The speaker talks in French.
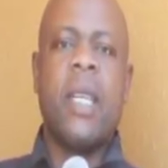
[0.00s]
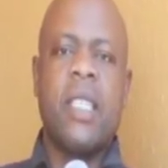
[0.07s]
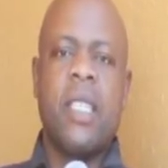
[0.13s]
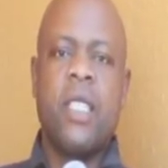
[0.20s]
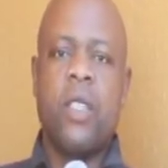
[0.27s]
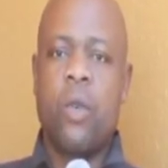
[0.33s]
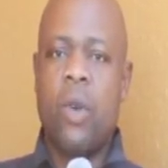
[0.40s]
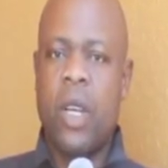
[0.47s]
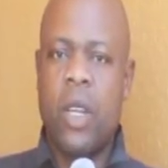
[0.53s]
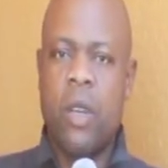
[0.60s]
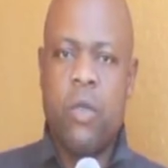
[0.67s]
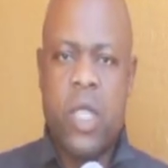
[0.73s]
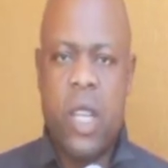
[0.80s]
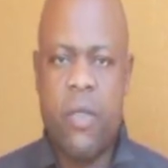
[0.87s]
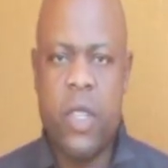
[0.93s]
merci. Je crois que
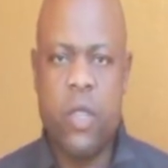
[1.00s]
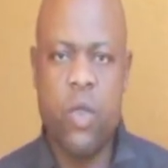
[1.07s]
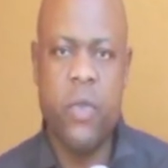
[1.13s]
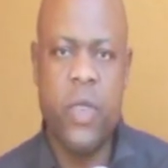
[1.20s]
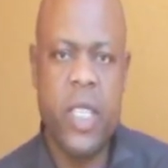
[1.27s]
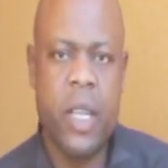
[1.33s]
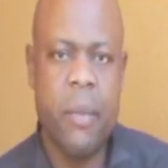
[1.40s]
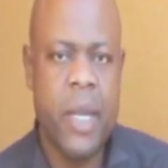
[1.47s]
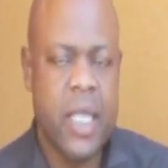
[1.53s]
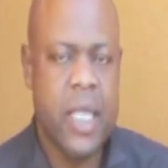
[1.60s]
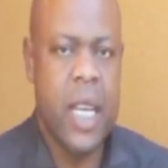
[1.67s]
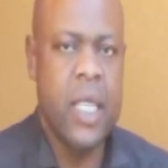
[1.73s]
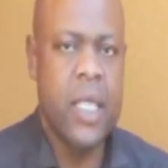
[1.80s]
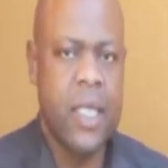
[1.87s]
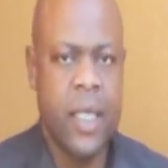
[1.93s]
vous avez suivi ce
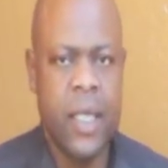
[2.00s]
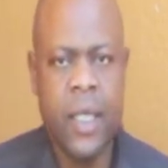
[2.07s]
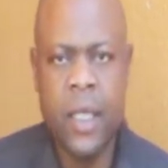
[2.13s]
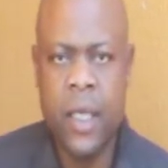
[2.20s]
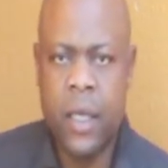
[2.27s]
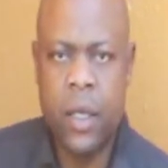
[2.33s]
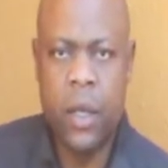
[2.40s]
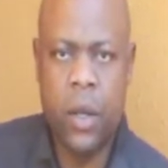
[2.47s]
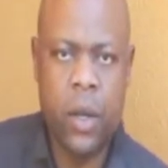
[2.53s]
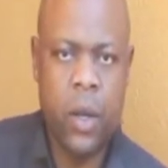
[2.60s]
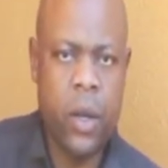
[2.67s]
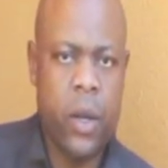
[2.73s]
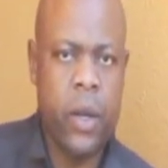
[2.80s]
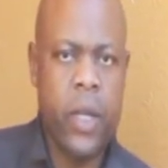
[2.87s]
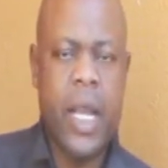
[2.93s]
message. Donc,
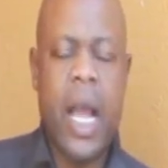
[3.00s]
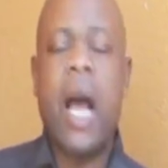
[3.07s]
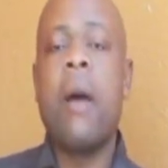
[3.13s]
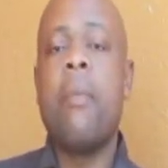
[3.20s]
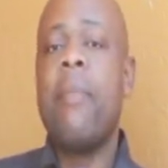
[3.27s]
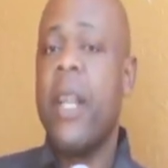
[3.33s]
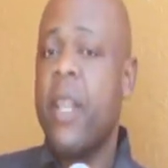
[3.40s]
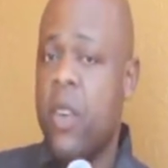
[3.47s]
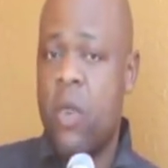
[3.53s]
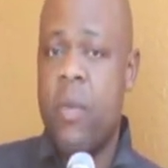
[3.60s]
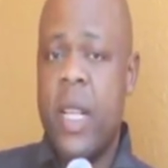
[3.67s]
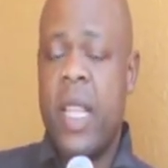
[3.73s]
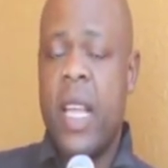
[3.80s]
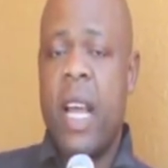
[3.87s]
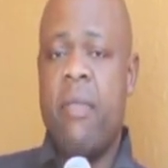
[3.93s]
euh, il n'y a pas de
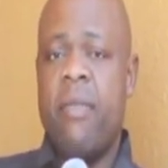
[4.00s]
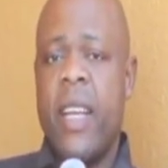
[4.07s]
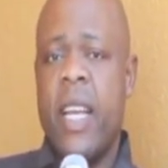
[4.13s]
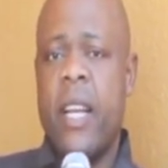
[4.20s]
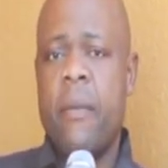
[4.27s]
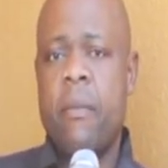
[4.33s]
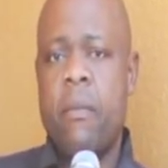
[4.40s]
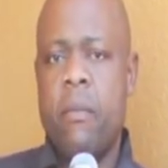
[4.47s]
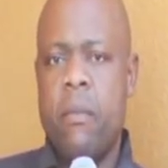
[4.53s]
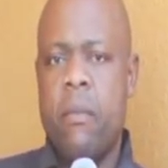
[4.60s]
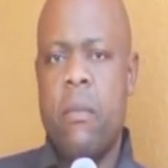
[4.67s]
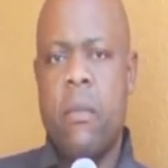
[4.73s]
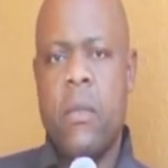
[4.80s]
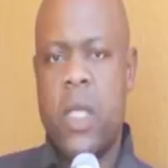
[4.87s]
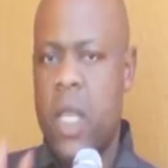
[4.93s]
commentaires à faire.
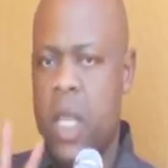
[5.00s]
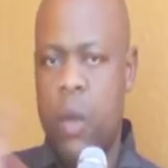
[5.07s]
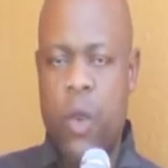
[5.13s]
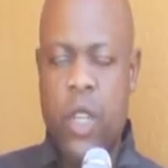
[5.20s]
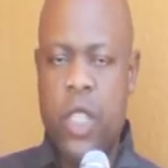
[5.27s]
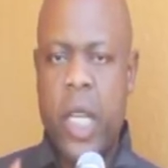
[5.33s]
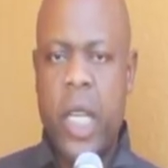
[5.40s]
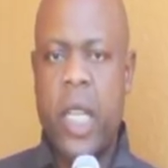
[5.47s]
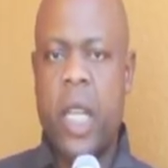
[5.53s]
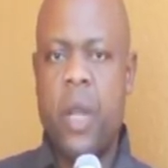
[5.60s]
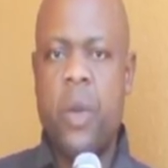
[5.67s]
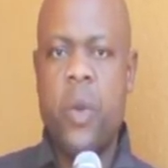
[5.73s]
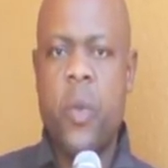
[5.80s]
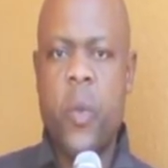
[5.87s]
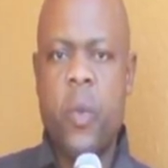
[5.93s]
Ce que moi j'ai
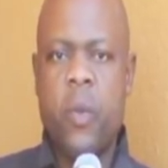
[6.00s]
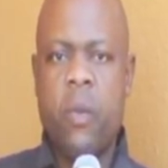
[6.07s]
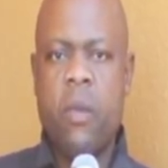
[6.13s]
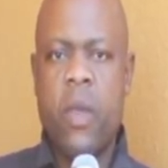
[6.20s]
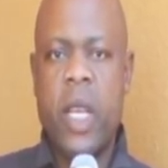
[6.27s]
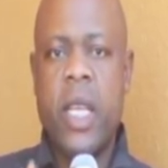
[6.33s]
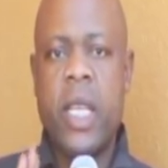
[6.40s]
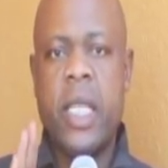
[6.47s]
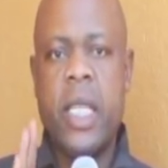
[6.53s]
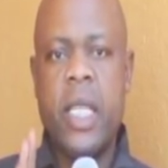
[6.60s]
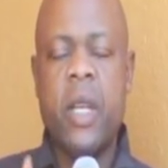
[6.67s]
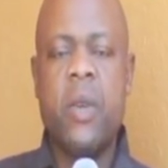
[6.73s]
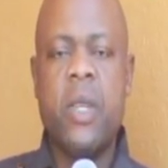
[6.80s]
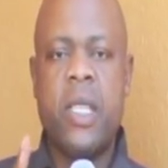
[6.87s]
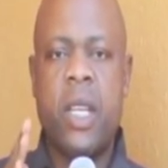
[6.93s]
retenu, il dit
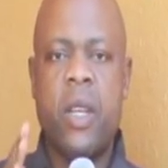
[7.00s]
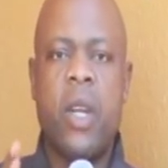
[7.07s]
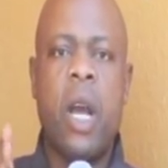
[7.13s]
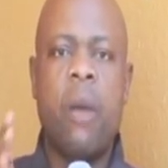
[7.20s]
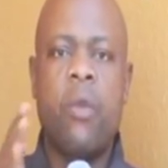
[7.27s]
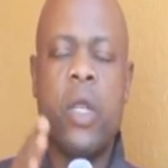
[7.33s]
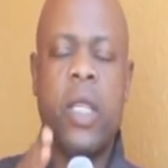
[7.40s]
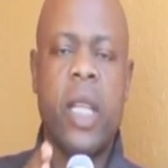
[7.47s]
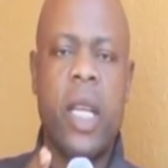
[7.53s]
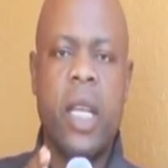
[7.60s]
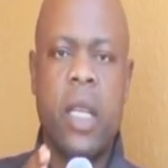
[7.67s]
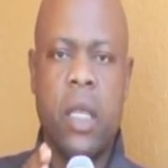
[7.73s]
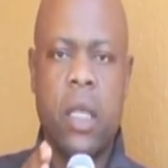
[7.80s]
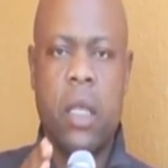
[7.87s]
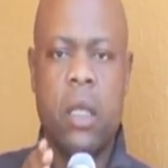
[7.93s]
que le Seigneur a montré.
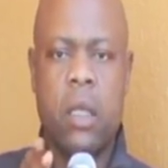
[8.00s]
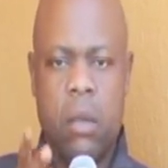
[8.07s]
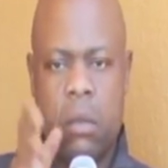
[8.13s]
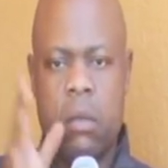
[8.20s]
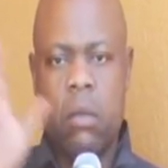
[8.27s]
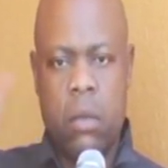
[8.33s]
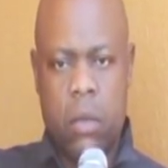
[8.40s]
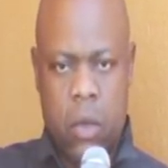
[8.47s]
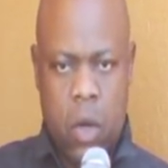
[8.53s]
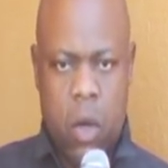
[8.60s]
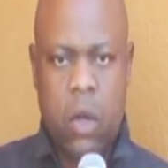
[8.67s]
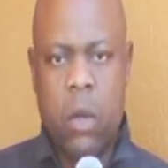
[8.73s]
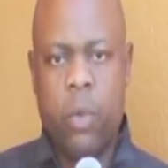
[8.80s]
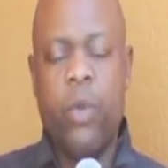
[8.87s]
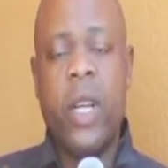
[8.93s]

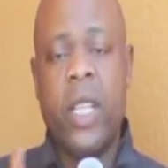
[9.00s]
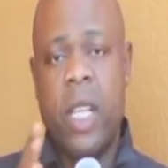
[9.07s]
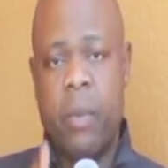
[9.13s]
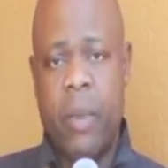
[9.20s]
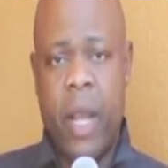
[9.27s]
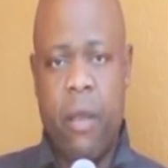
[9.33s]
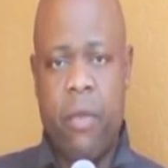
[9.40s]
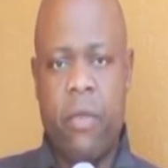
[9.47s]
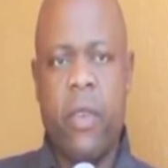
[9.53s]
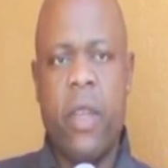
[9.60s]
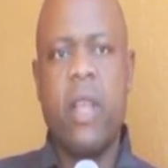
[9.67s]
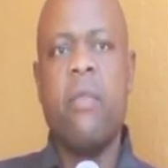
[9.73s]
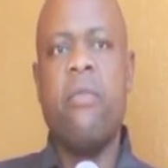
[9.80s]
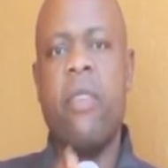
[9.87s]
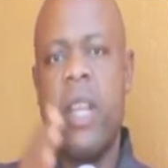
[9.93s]
Donc, pour être bref,
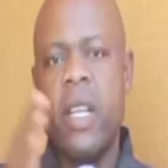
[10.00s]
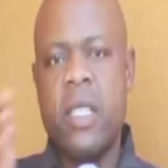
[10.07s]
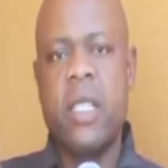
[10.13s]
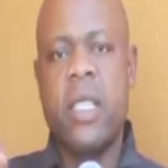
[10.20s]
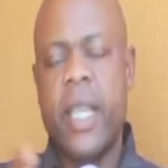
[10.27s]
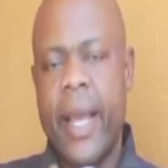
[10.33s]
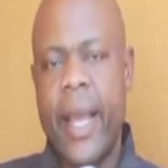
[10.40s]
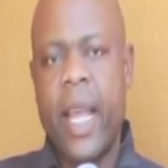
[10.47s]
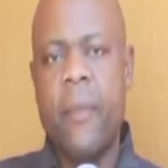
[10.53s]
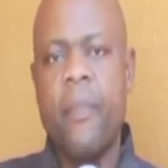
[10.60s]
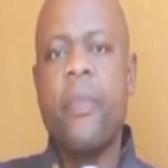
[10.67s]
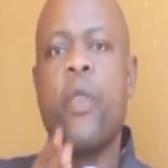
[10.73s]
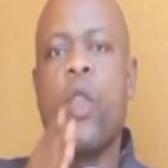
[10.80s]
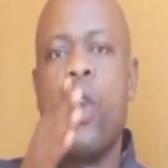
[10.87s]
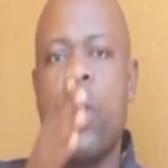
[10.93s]
Félix serait
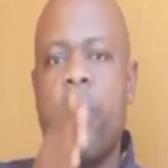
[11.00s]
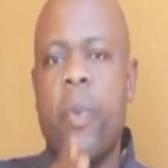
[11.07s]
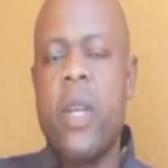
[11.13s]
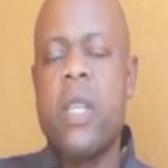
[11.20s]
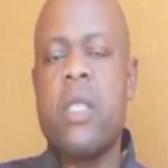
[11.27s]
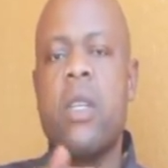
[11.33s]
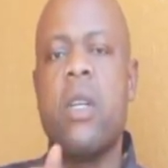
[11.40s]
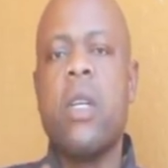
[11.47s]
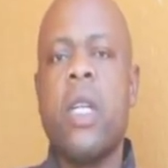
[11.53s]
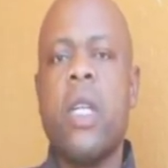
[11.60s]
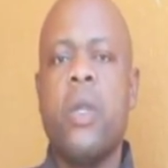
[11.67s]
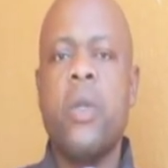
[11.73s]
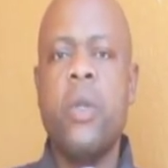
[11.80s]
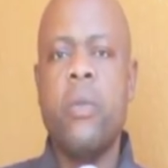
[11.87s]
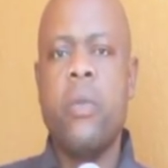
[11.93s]
le président
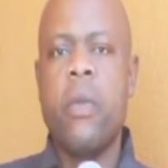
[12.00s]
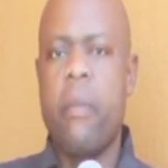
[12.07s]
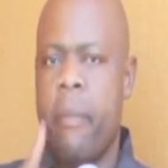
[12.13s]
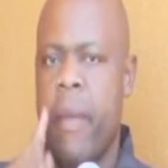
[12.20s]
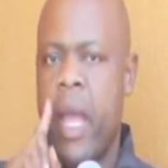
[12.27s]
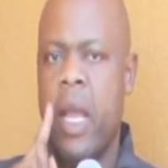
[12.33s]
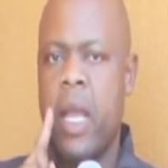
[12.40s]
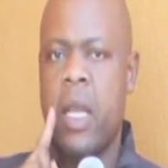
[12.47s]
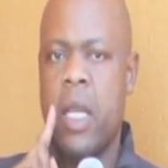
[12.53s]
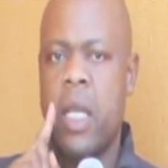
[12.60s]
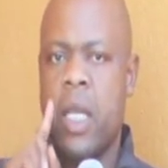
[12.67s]
élu, mais